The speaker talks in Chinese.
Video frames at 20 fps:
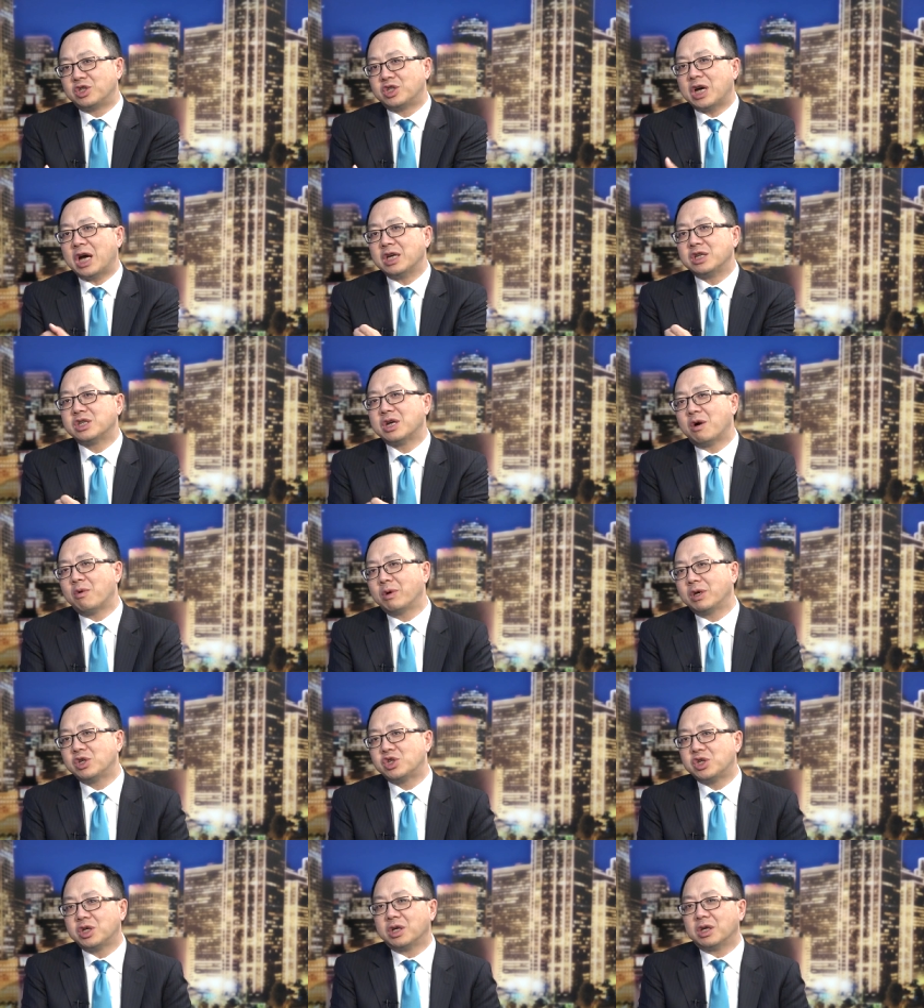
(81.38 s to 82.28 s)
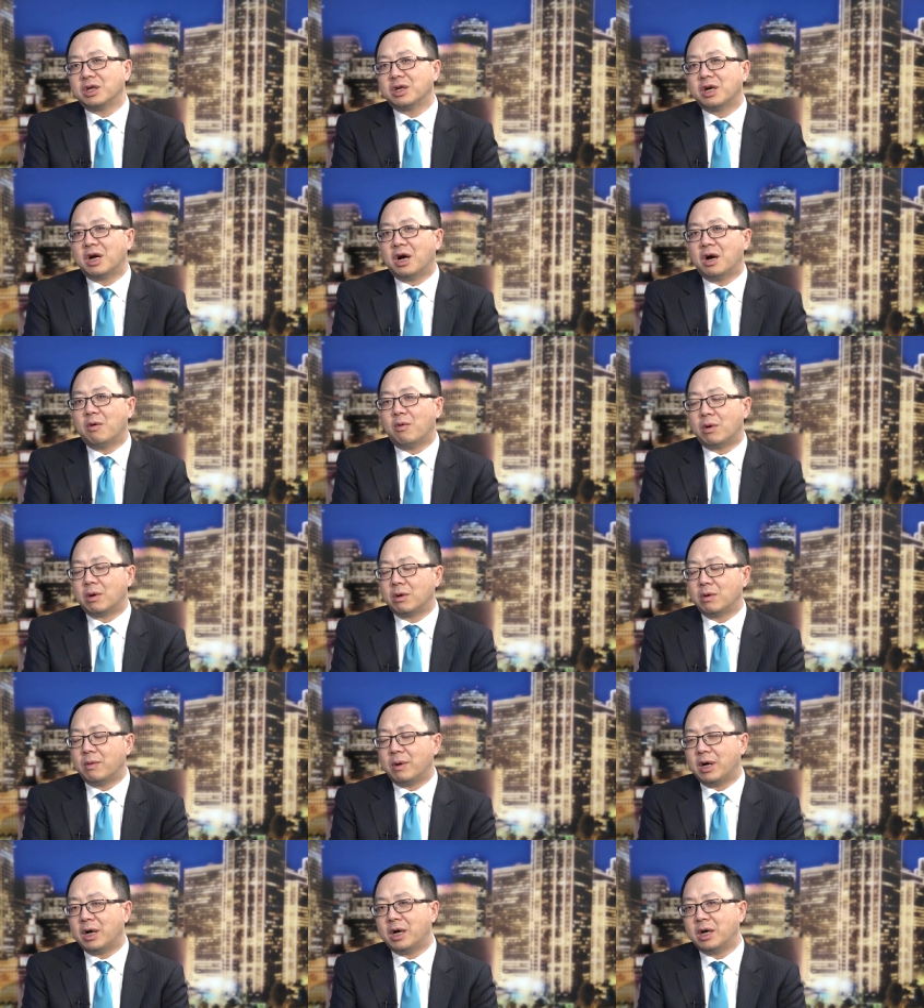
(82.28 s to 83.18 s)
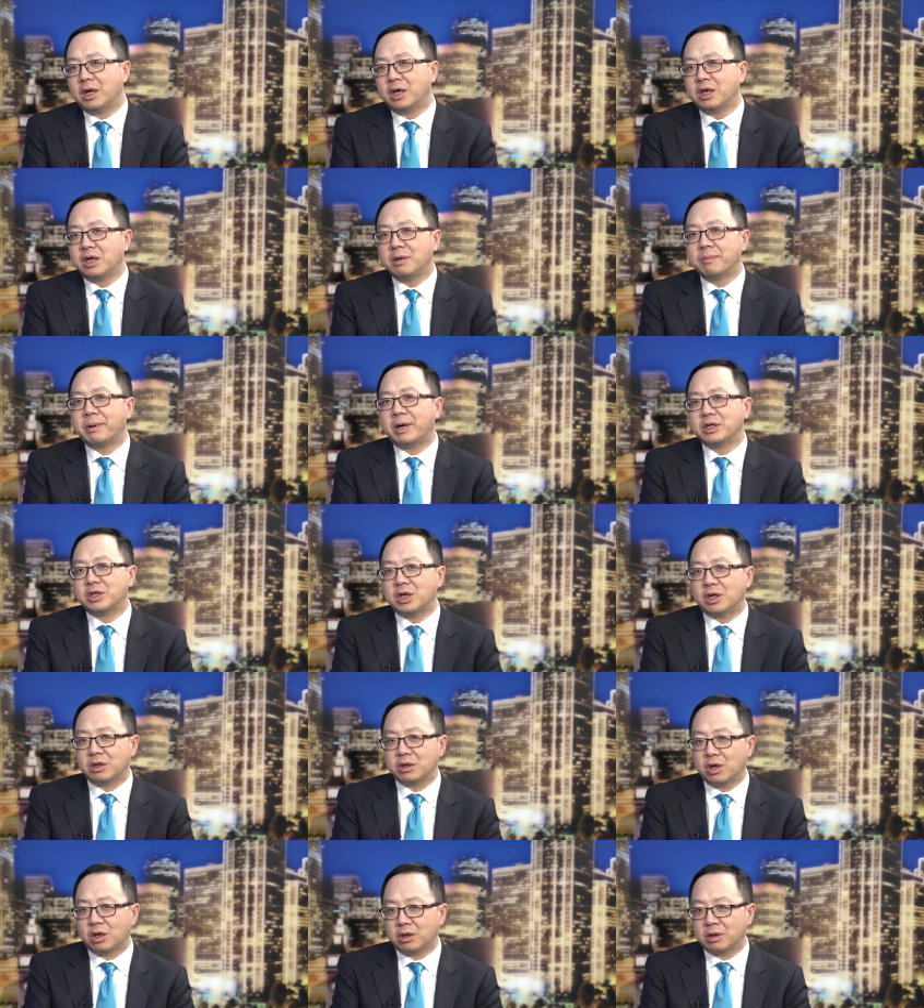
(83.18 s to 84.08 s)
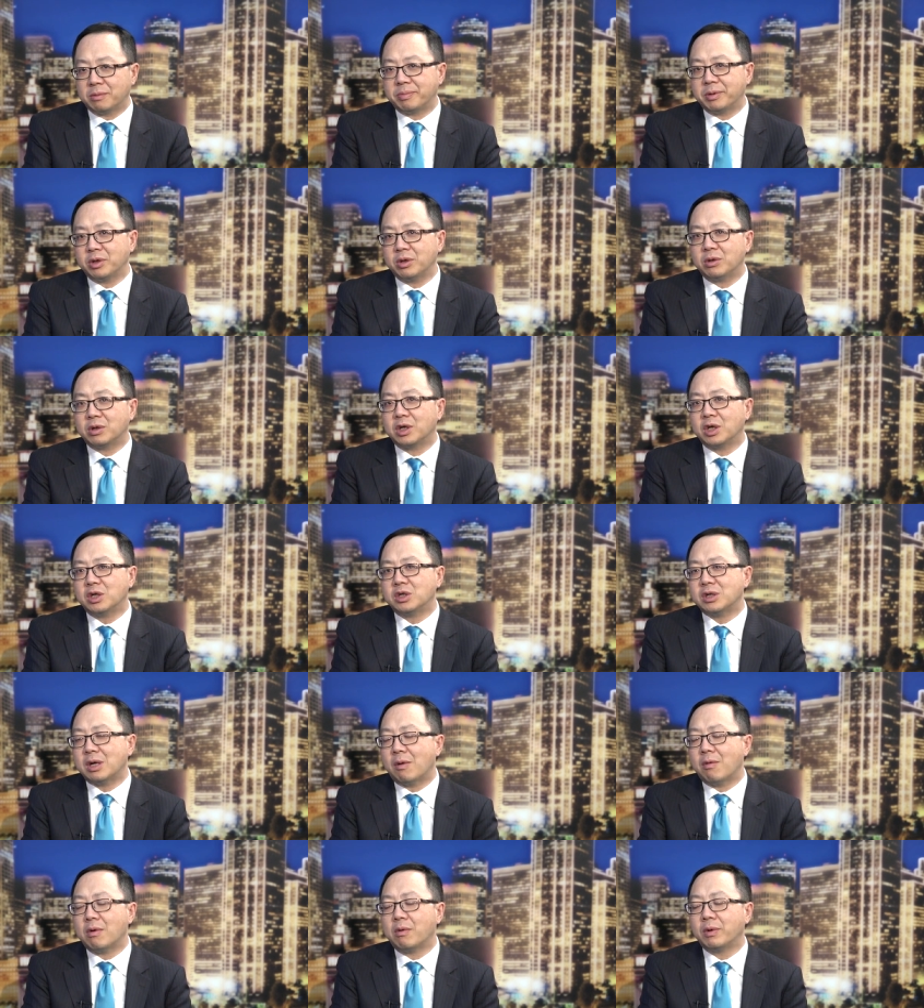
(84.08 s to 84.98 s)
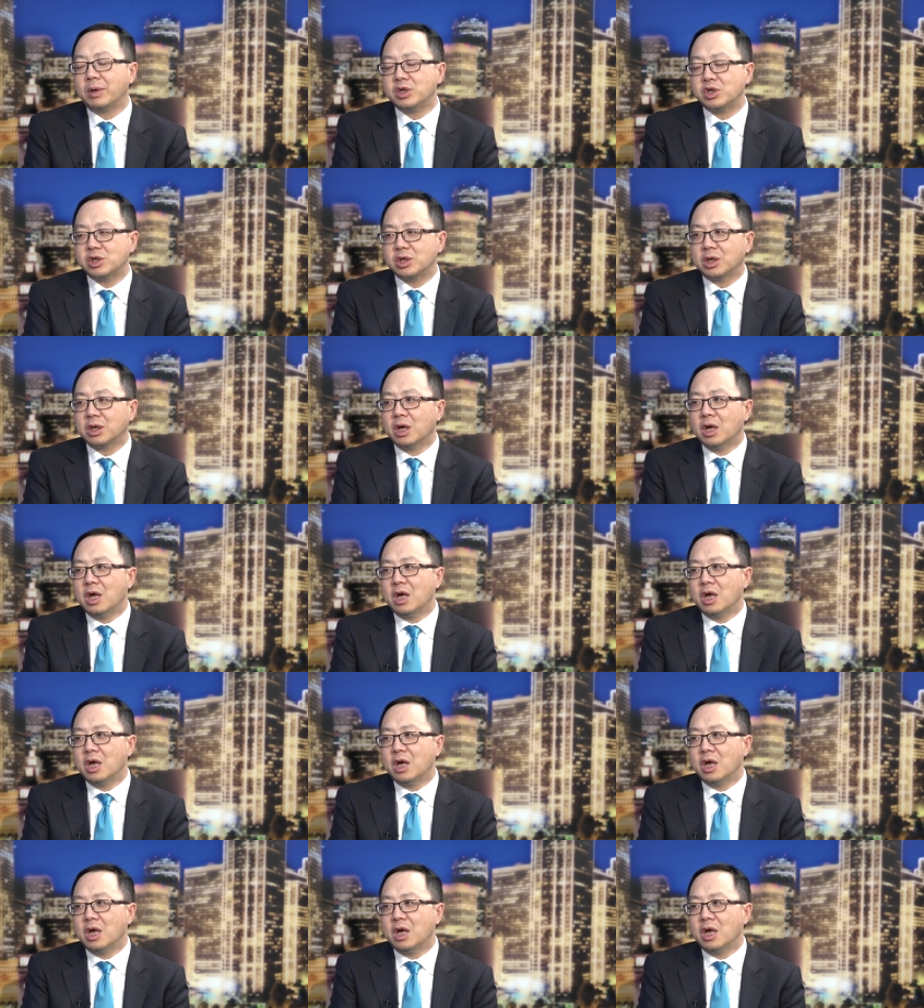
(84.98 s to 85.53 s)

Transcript: 加一下微信啊，王仁王二零一八，想要的朋友可以加我微信。